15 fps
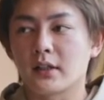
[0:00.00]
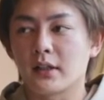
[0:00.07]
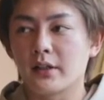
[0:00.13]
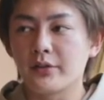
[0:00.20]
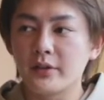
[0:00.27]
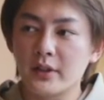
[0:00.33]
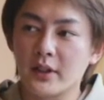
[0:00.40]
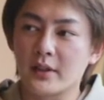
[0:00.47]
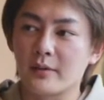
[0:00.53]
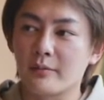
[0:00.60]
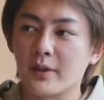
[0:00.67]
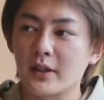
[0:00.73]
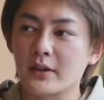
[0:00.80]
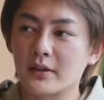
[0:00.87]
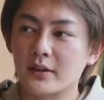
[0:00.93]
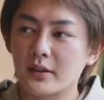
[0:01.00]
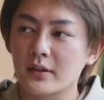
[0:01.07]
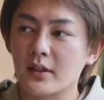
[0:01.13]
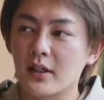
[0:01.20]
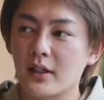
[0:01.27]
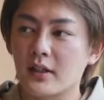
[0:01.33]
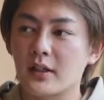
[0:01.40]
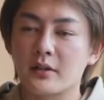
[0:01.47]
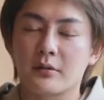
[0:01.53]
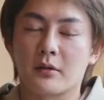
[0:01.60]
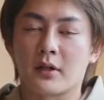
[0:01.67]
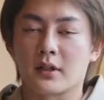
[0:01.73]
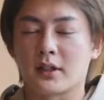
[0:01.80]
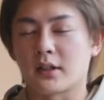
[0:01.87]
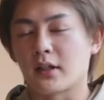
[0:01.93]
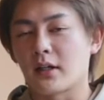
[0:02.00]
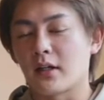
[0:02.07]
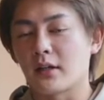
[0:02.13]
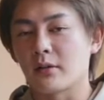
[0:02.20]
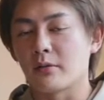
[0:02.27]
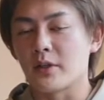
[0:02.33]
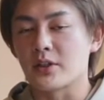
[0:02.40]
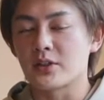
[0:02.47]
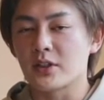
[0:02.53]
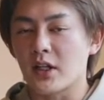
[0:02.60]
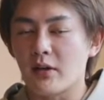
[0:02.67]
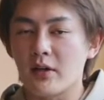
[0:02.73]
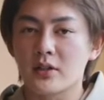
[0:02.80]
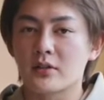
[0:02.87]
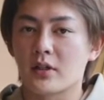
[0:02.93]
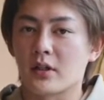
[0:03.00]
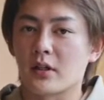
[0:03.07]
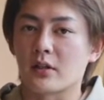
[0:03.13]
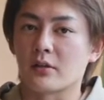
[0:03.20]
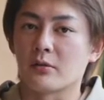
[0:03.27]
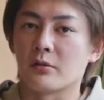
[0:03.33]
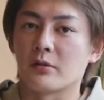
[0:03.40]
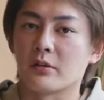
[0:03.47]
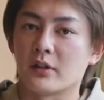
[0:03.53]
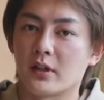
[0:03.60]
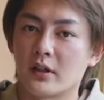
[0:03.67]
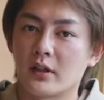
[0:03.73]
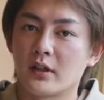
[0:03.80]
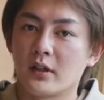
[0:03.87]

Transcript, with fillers: あいうふうに全く関係ないところが叩かれるのめっちゃかわいそうだなと思うんで、